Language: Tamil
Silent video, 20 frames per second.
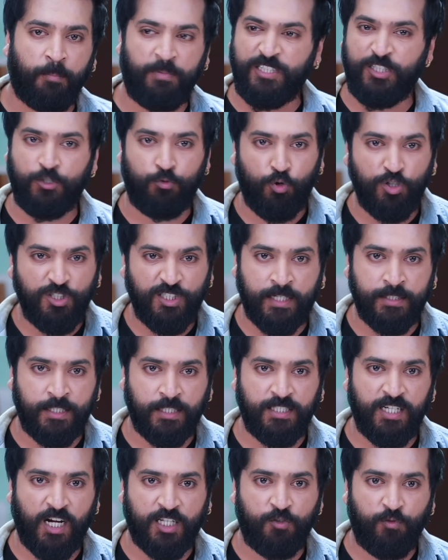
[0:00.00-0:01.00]
அப்படி உட்கார்ந்தனா
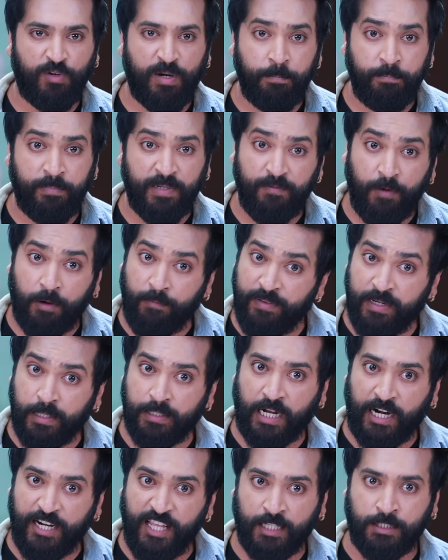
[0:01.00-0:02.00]
அதை விட பெரிய
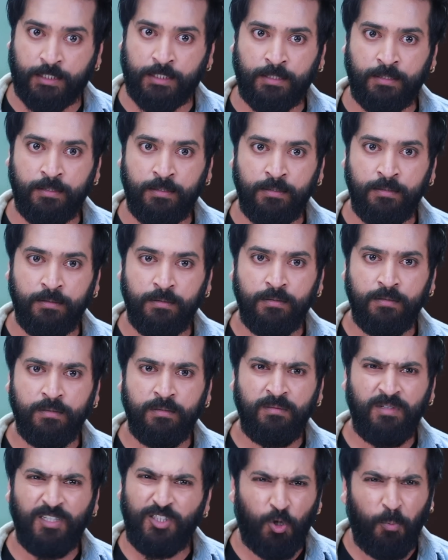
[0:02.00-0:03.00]
விபரீதம் கிடையாது
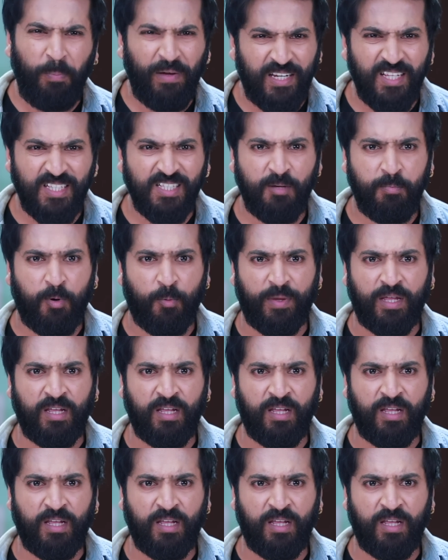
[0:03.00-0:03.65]
இது ரொம்ப ரிஸ்க்